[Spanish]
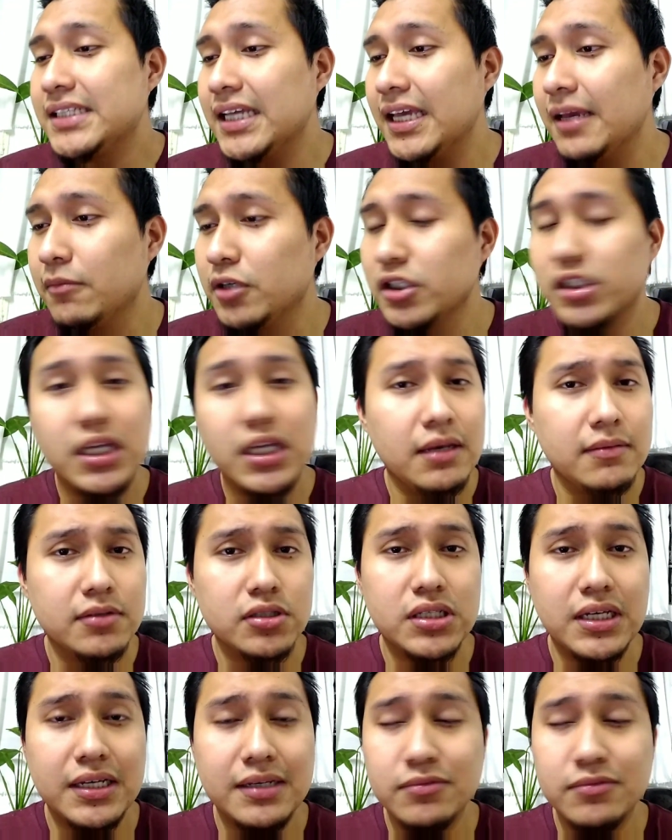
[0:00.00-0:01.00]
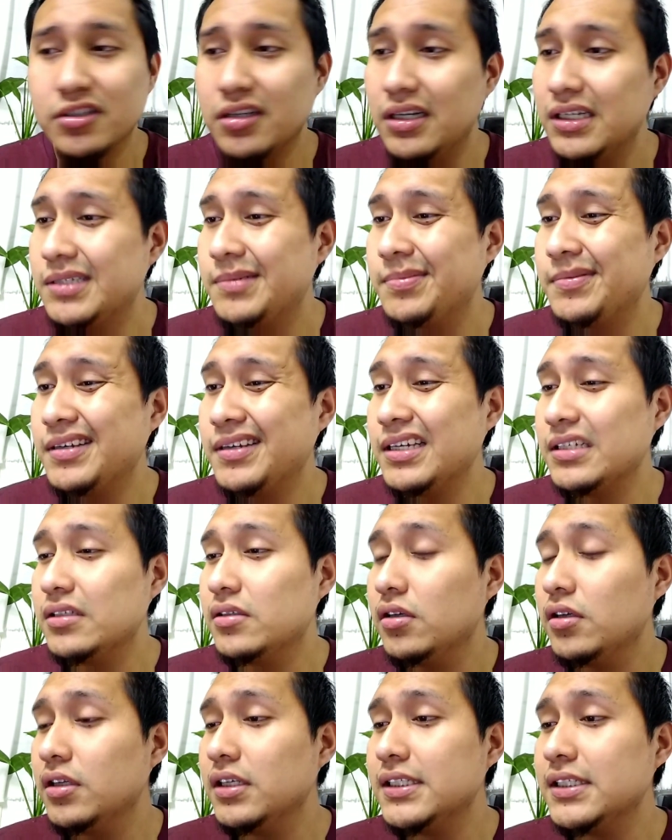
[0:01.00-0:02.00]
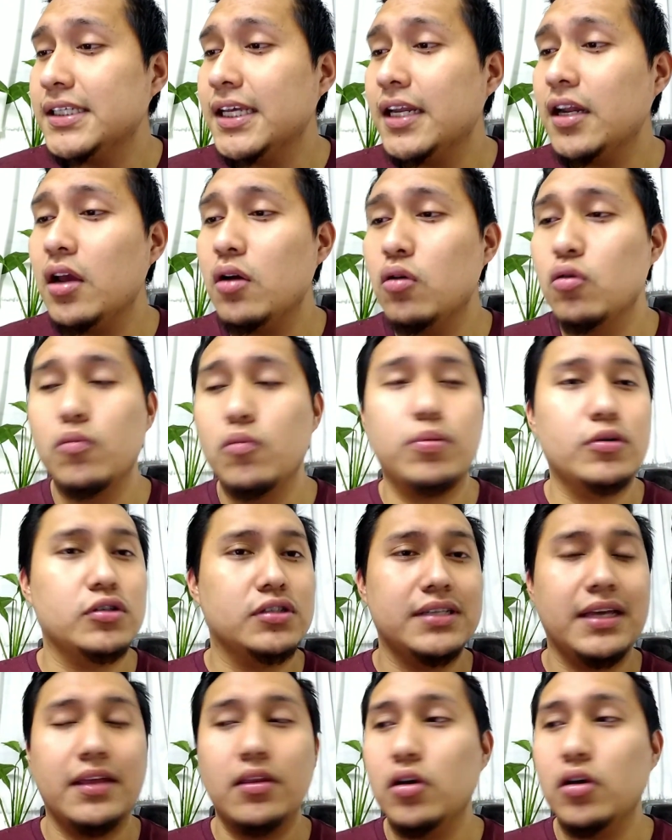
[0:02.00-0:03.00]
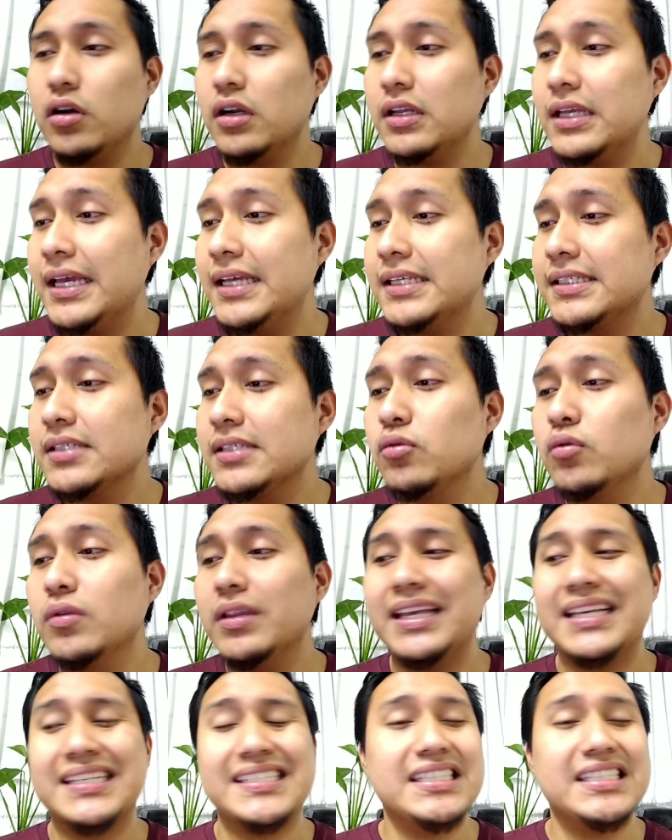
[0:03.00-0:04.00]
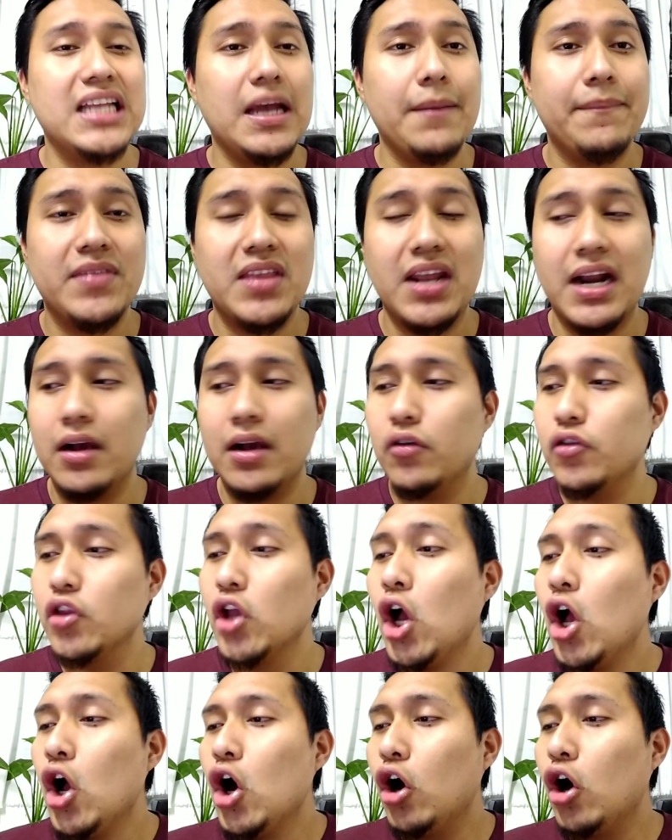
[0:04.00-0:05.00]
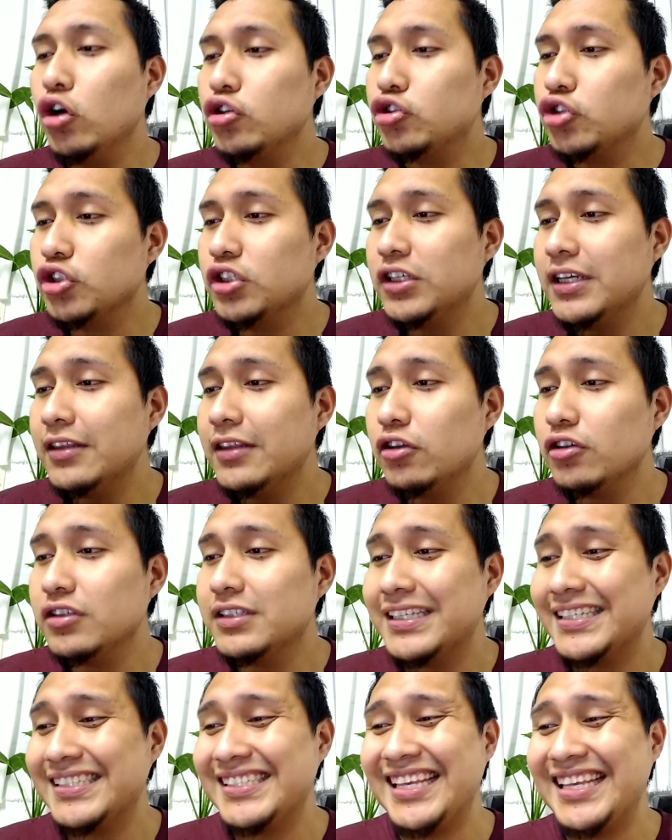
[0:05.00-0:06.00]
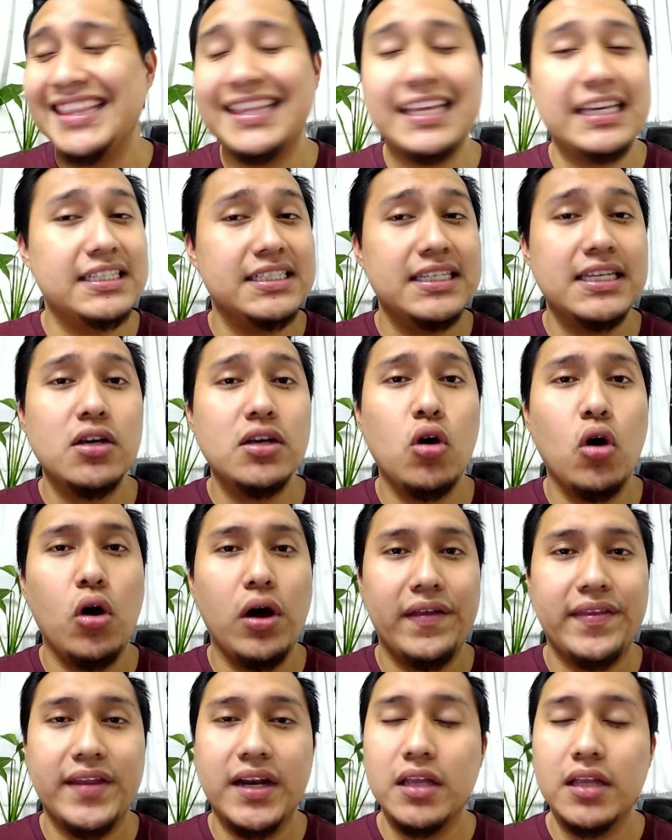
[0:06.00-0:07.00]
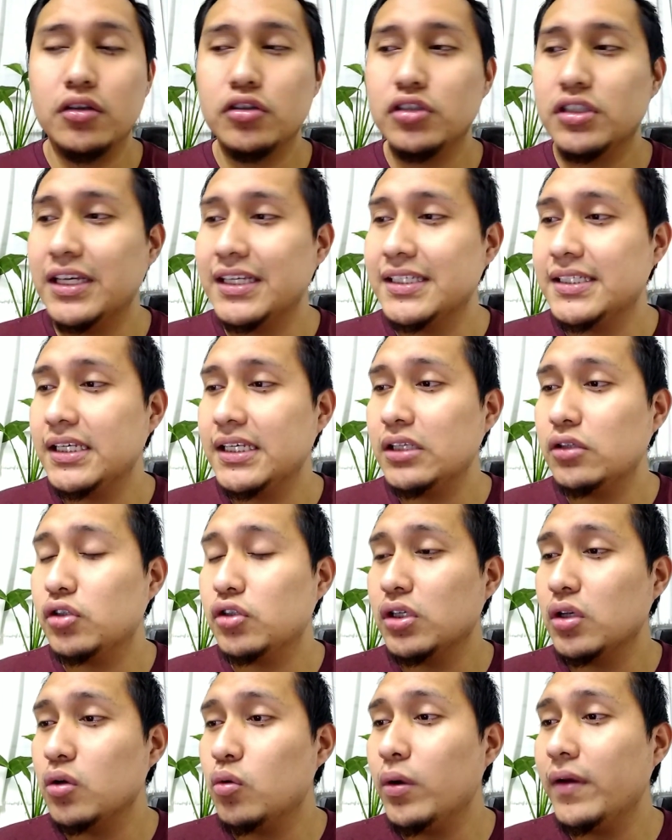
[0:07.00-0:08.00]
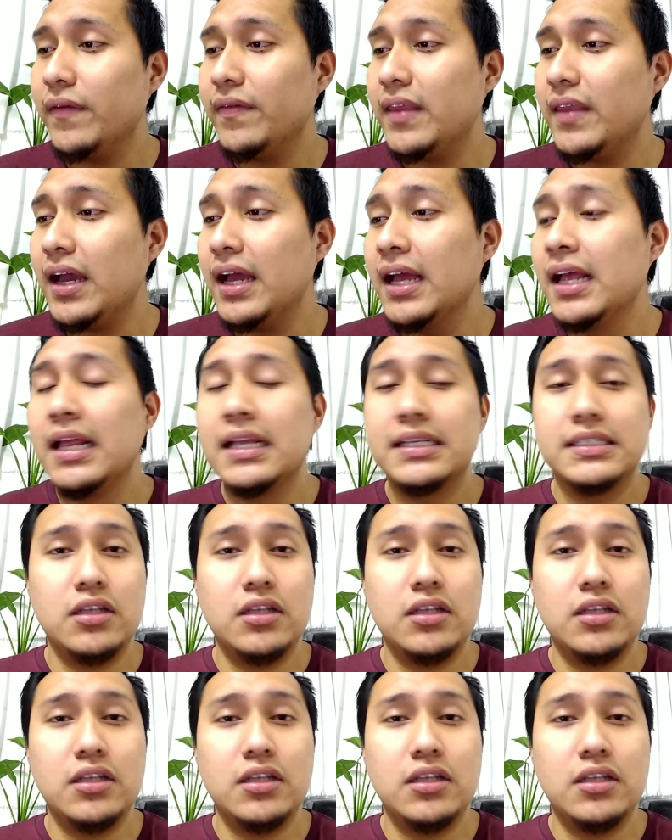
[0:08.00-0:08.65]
Seguimos, seguimos, seguimos con las explicaciones. Tiene un procesador, es un Snapdragon 865 Adreno 650.